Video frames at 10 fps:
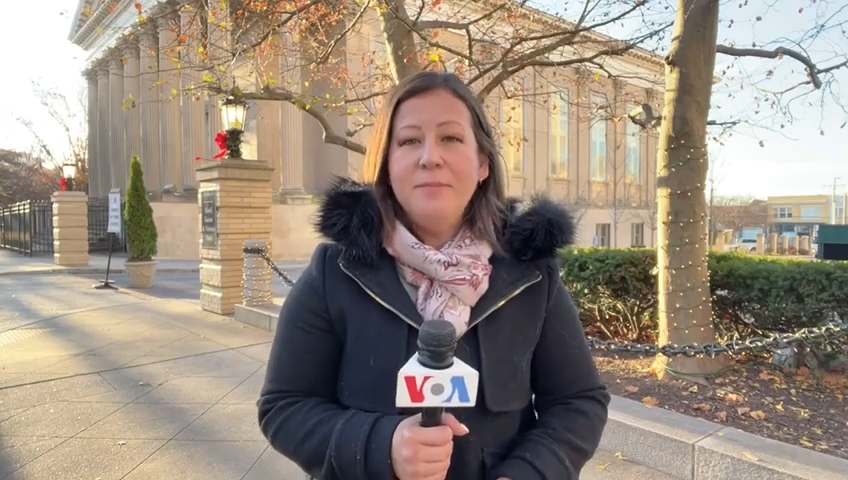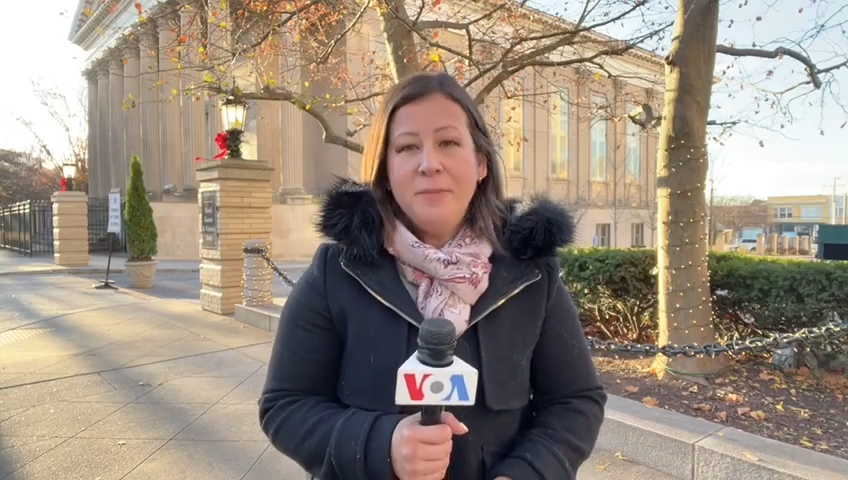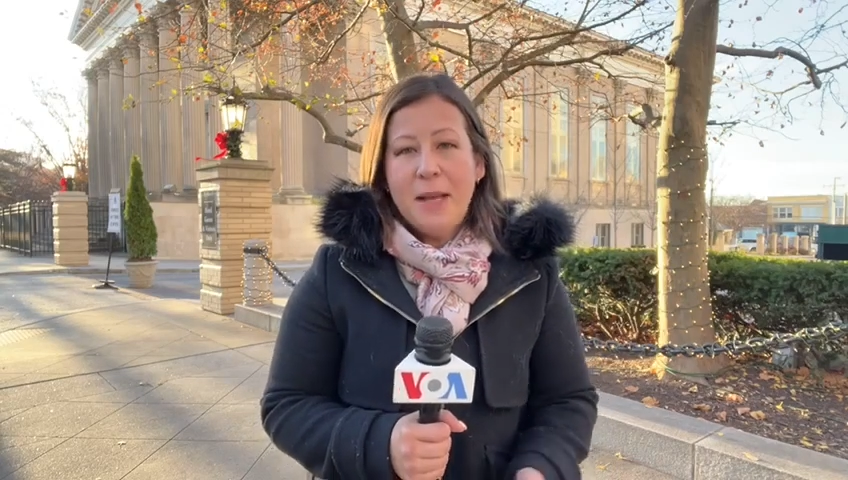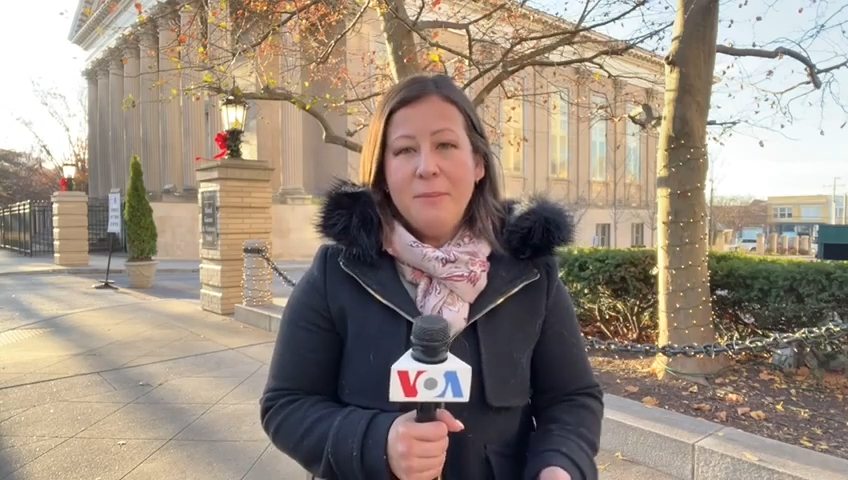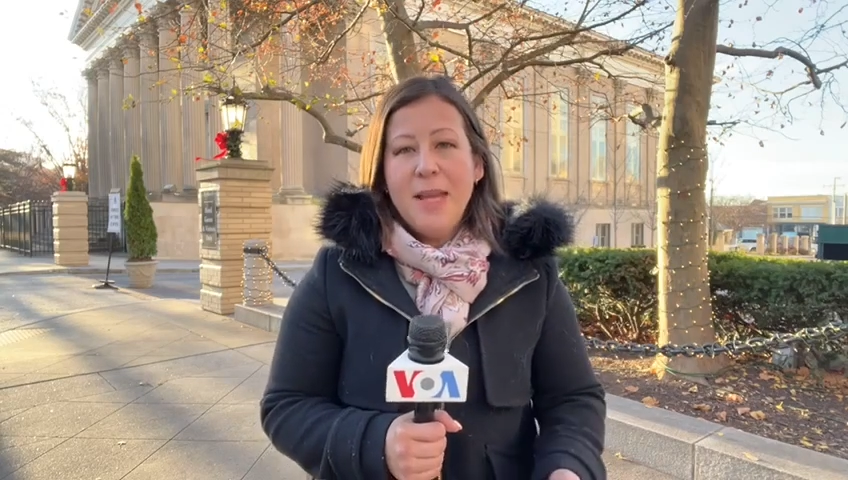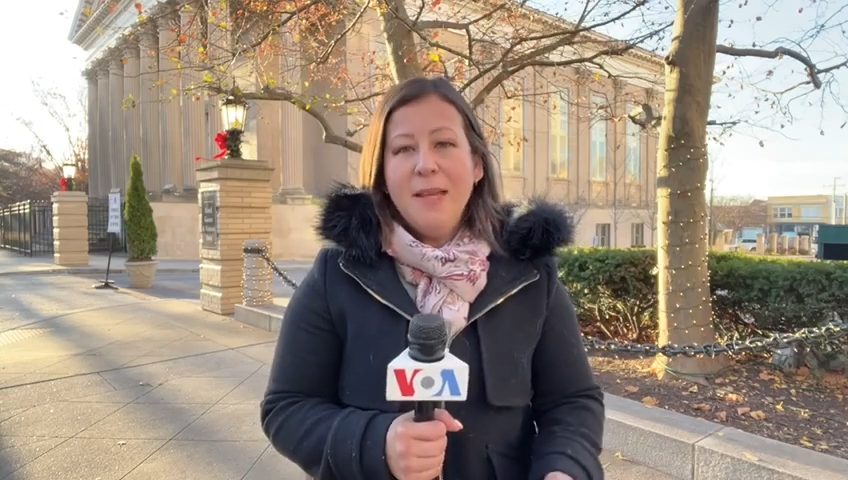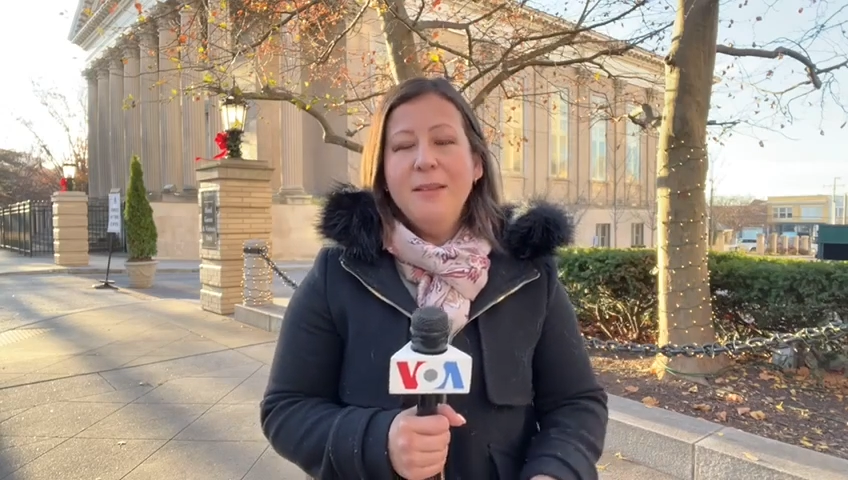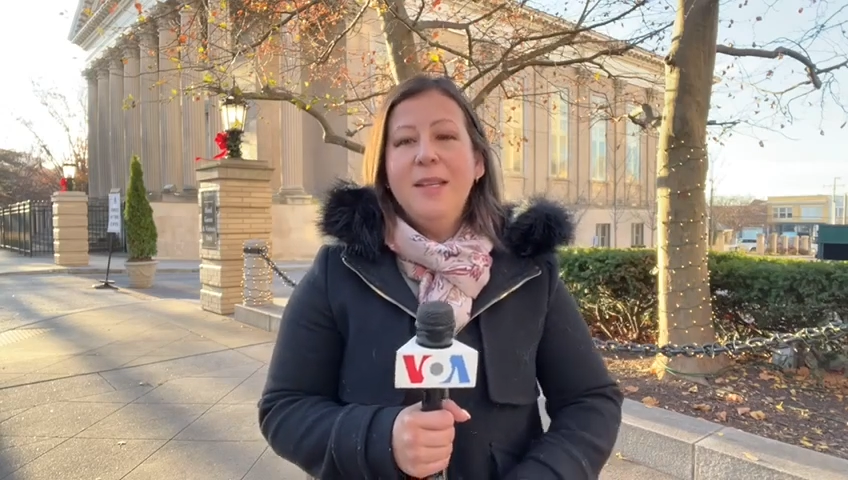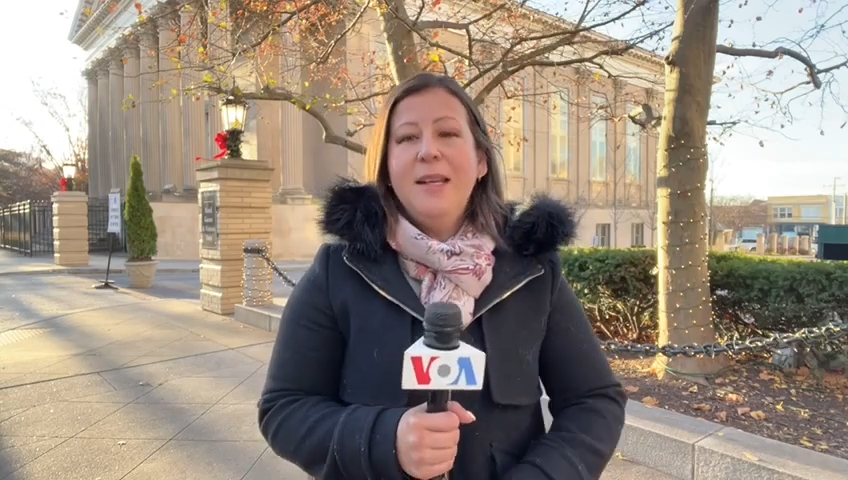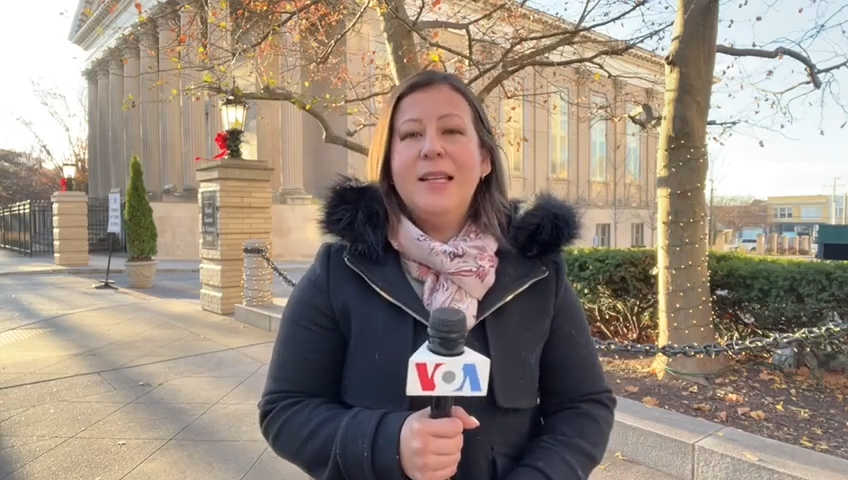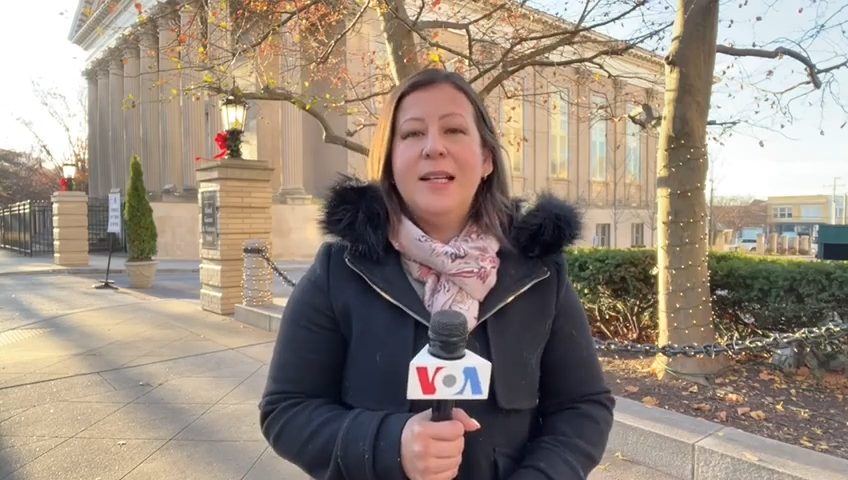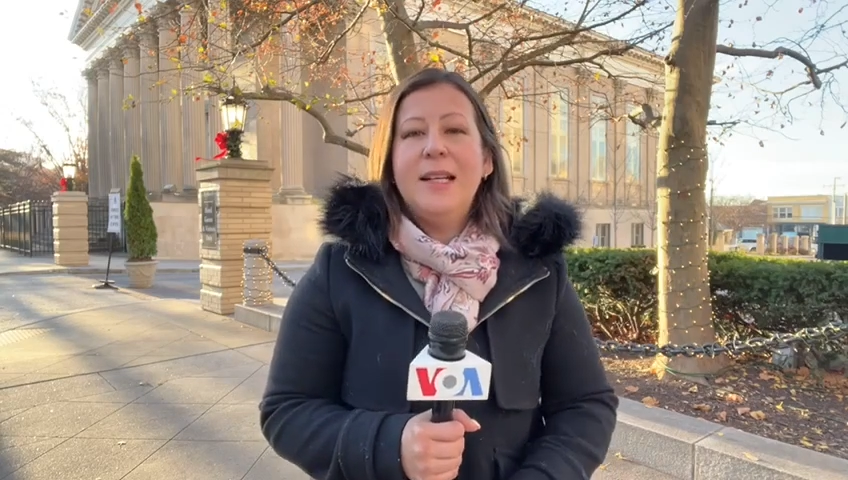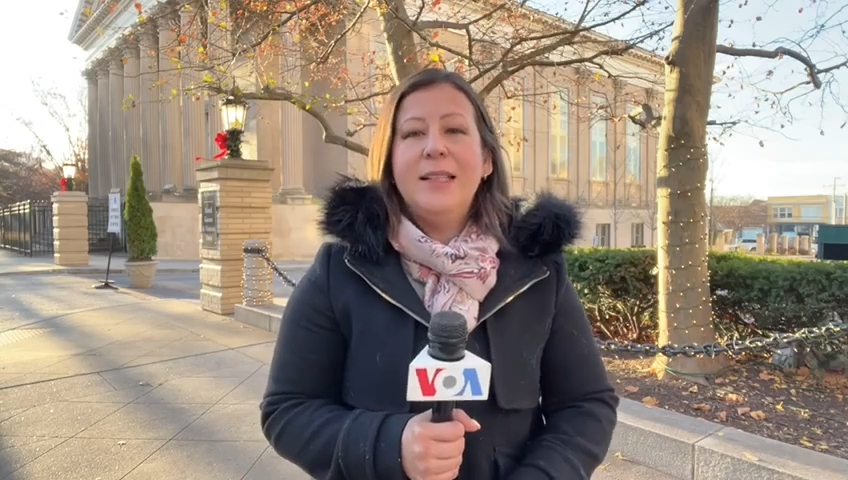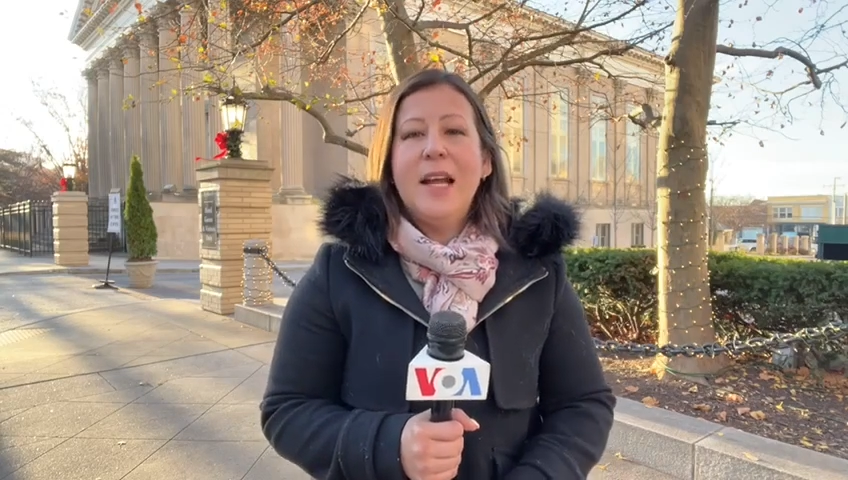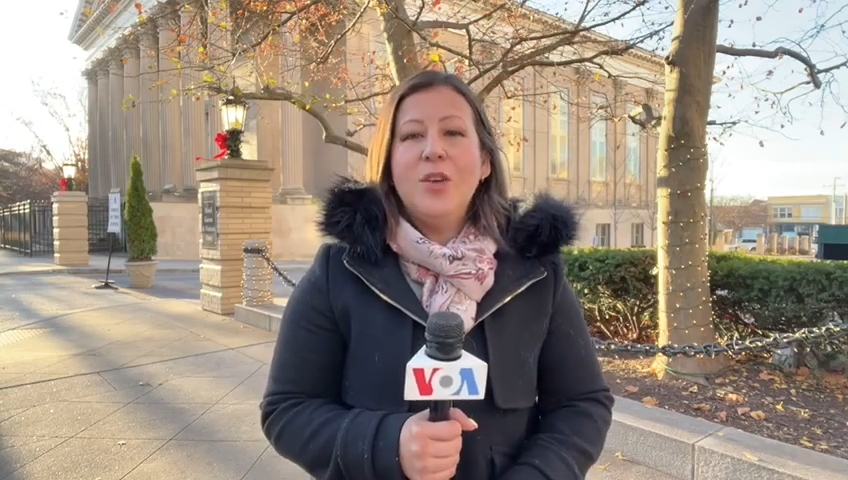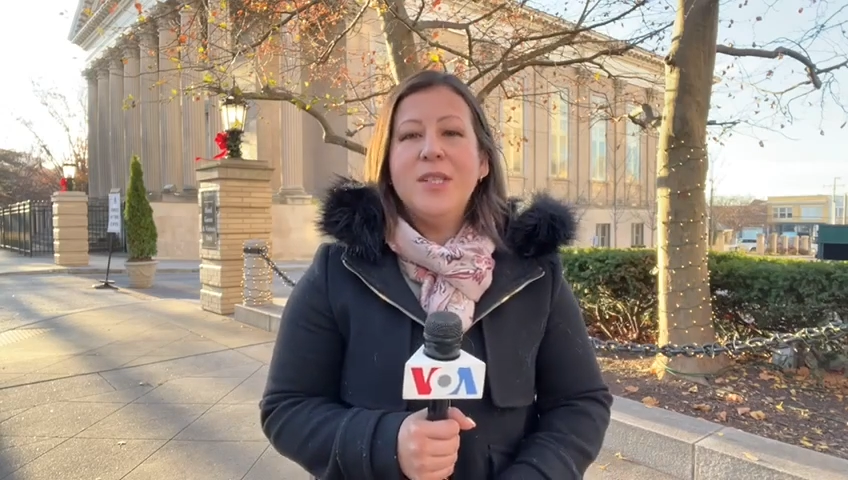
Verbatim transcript: También el secretario